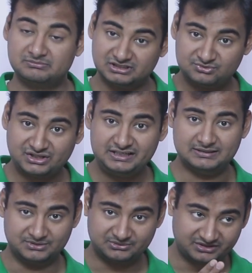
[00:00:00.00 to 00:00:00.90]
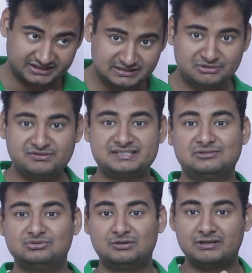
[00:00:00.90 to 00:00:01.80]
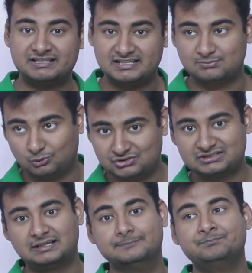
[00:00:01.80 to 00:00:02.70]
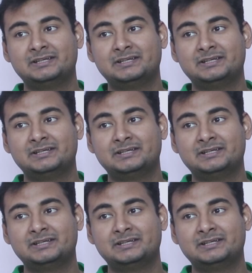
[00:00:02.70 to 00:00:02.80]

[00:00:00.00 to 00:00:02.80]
मतलब सही है मतलब रियल में वैसा हुआ वैसा एक्सपोजर था